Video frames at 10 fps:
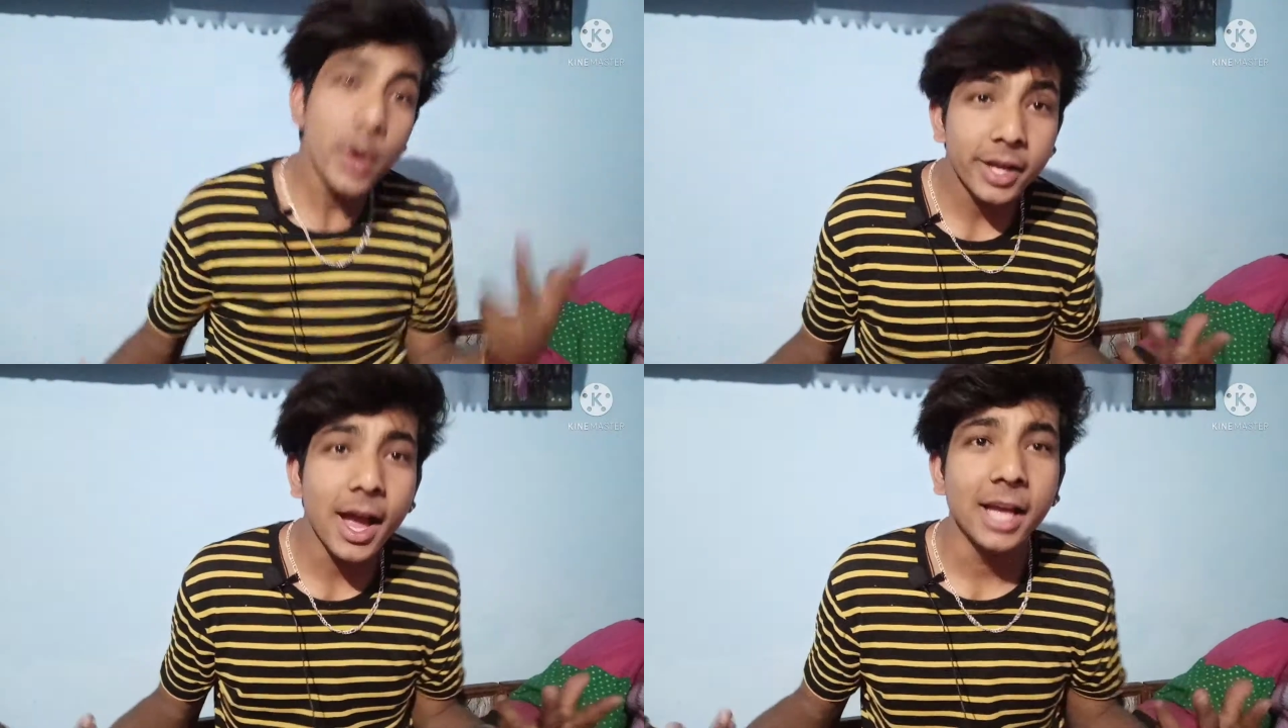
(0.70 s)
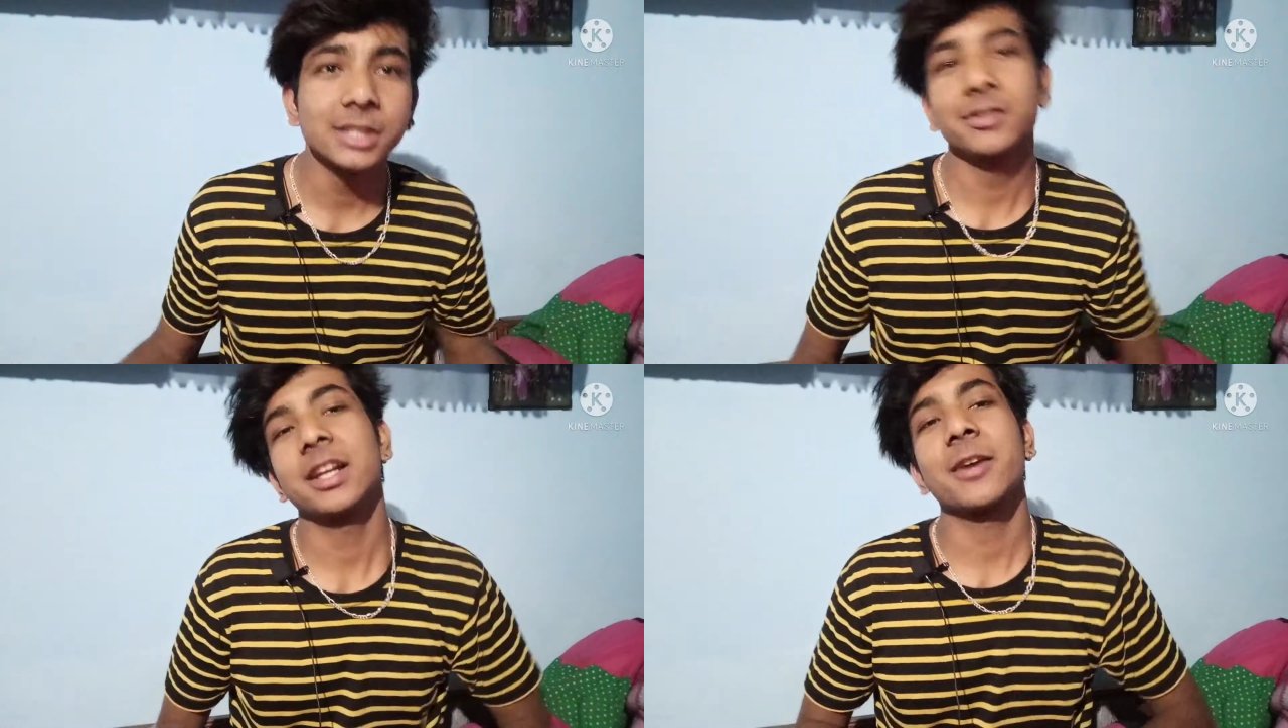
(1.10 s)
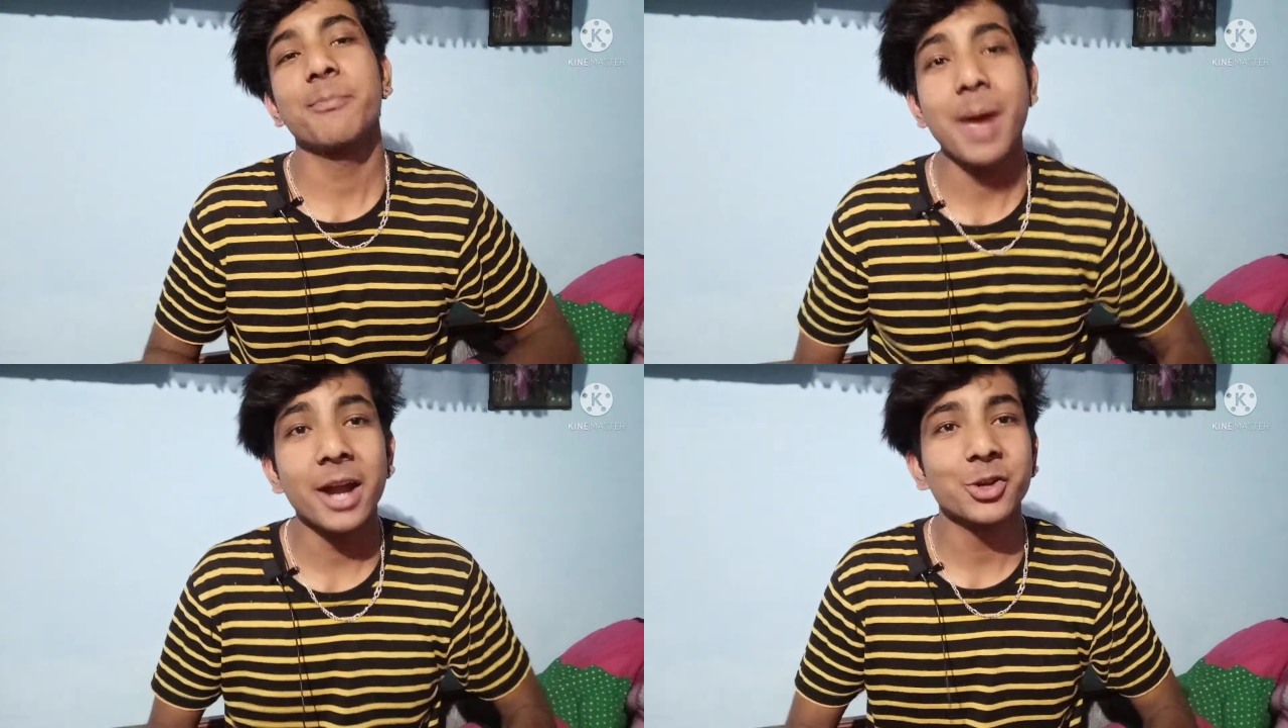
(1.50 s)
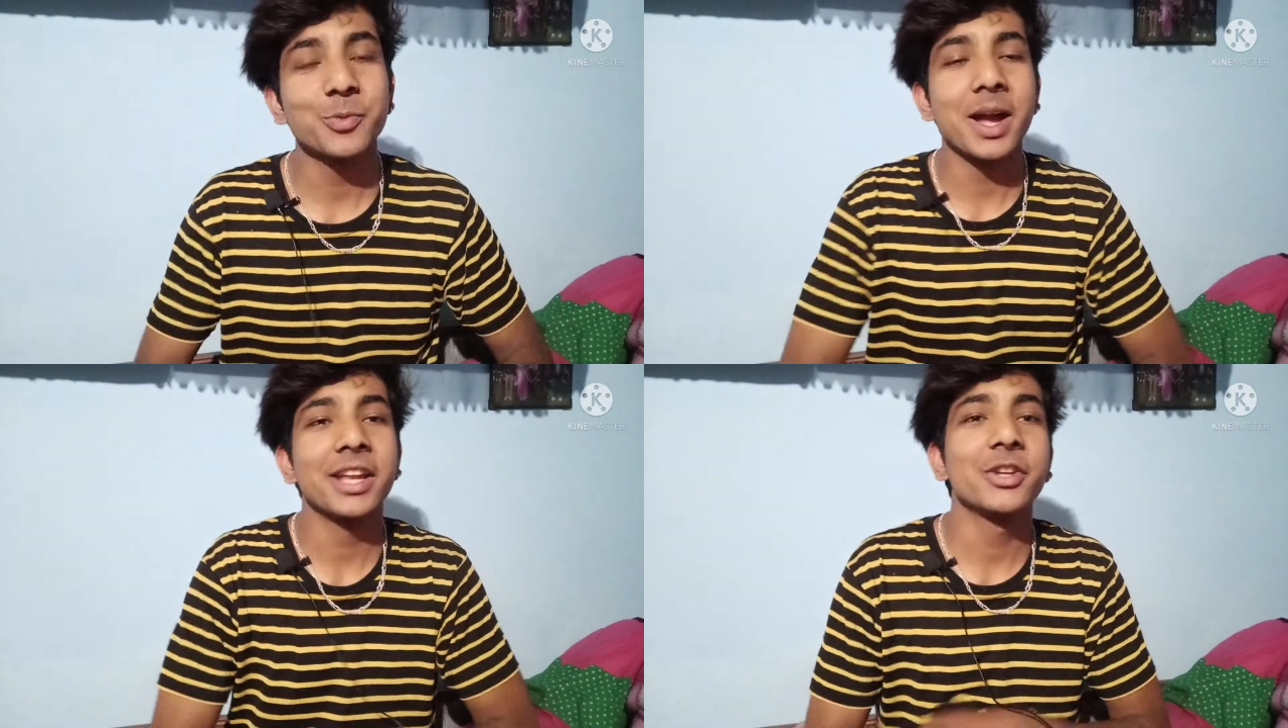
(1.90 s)
हे गाइस वेलकम बैक
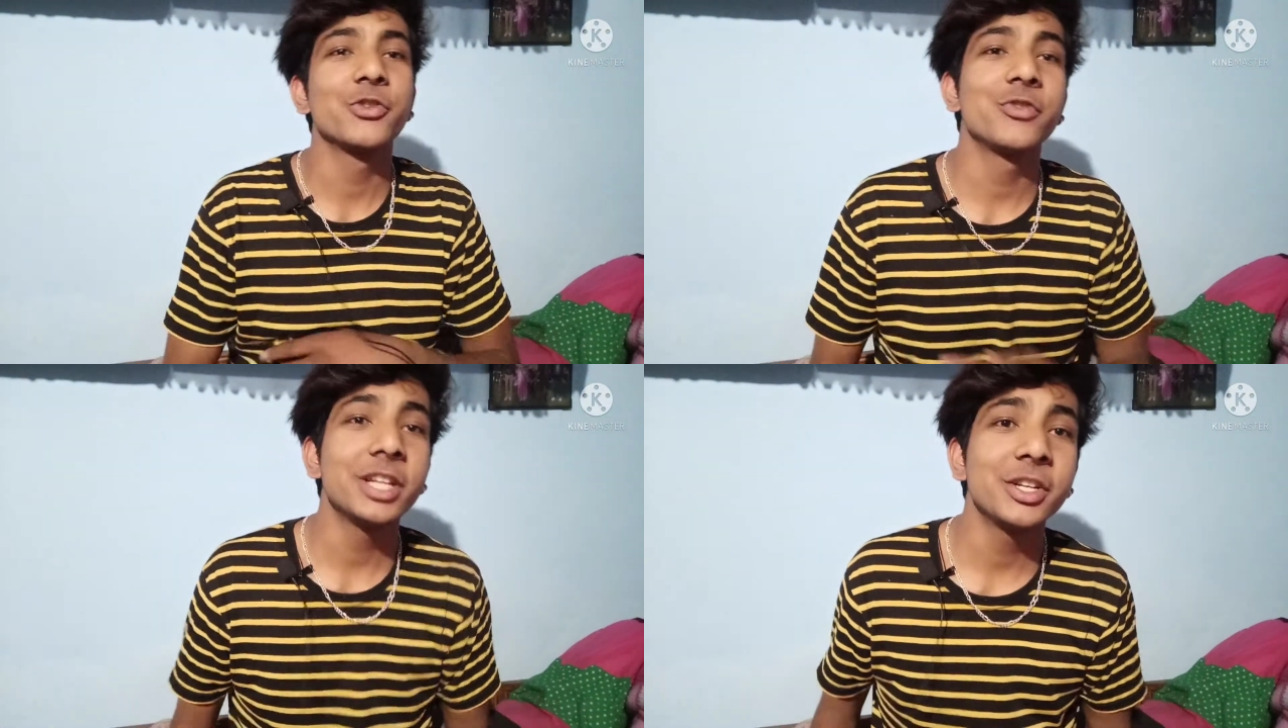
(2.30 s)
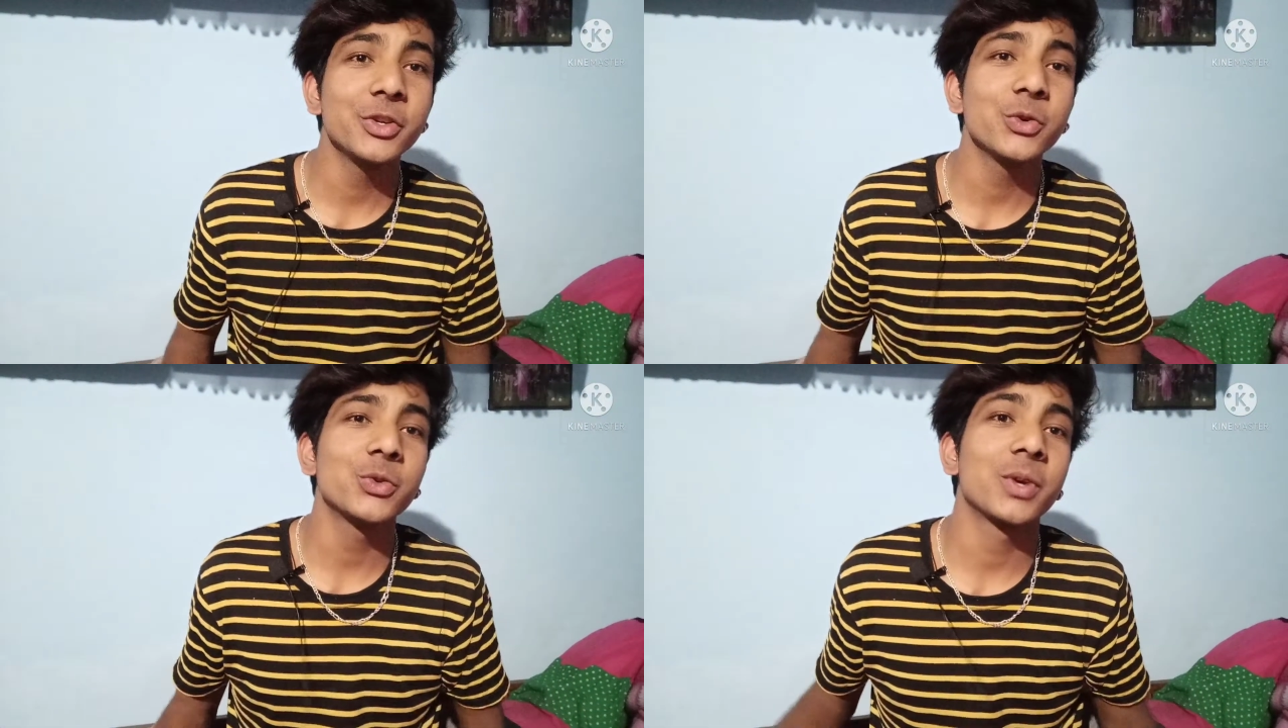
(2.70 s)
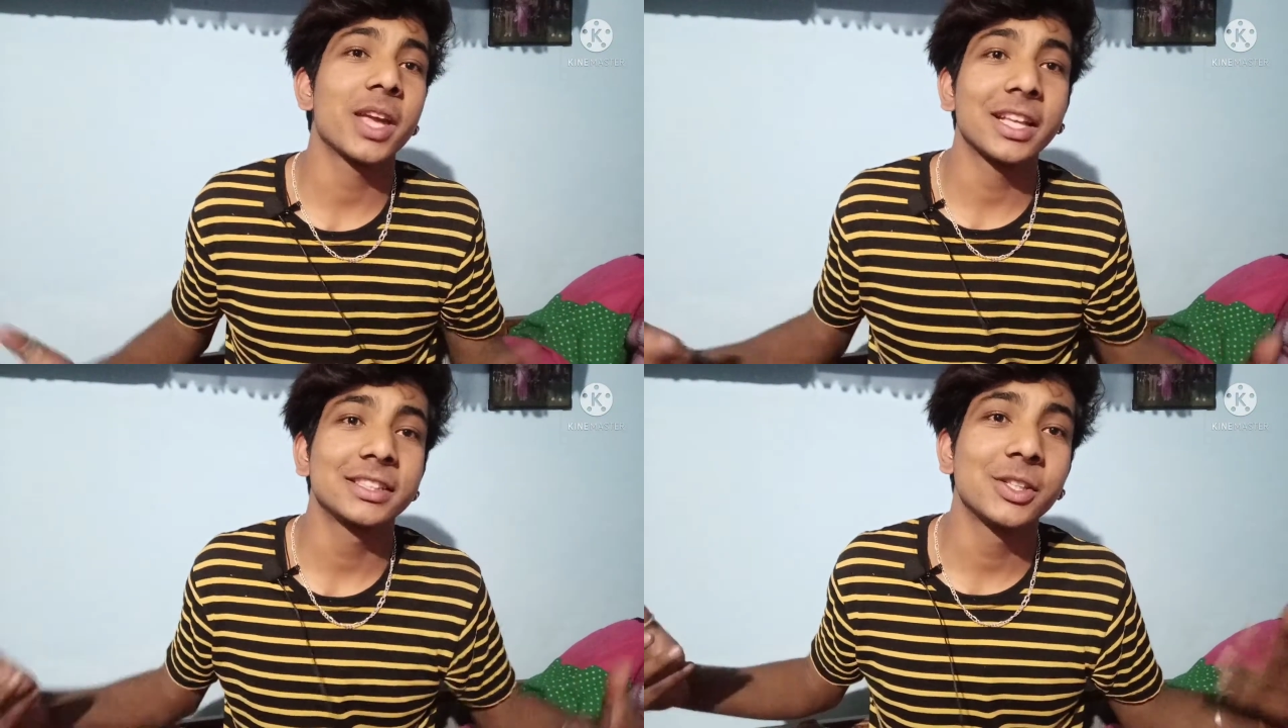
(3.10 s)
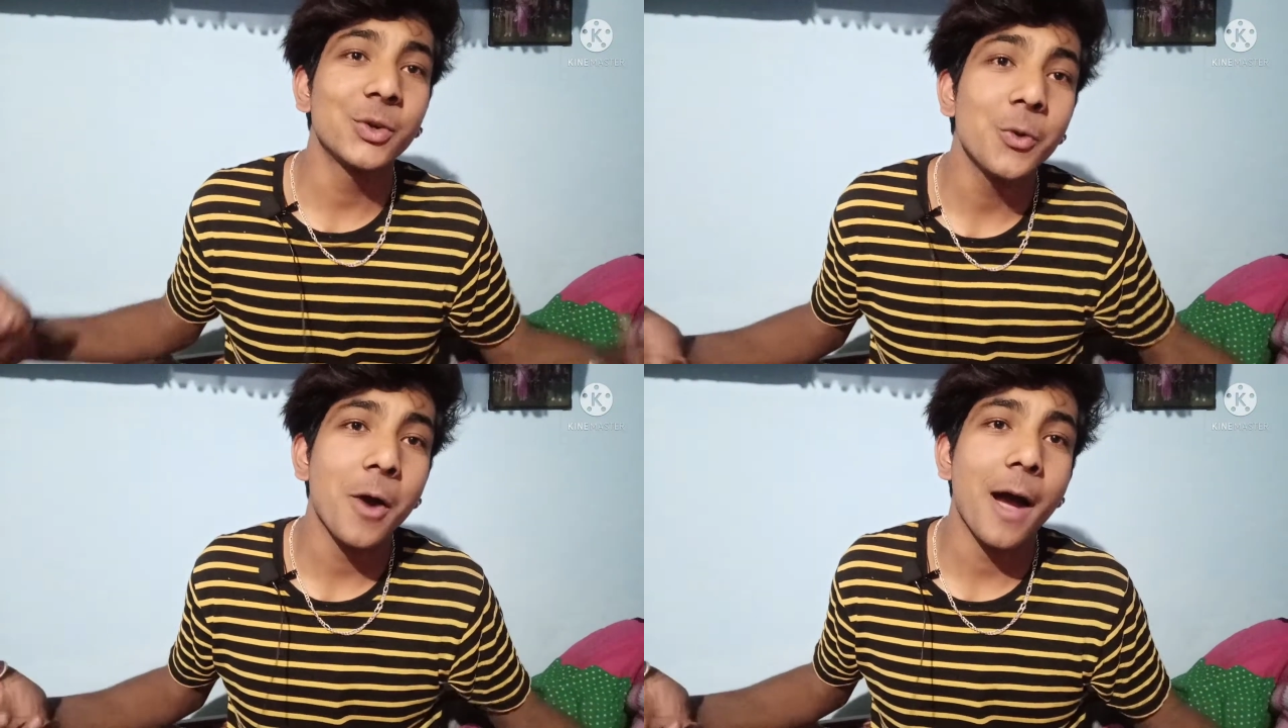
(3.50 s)
टू माय न्यू वीडियो तो कैसे हो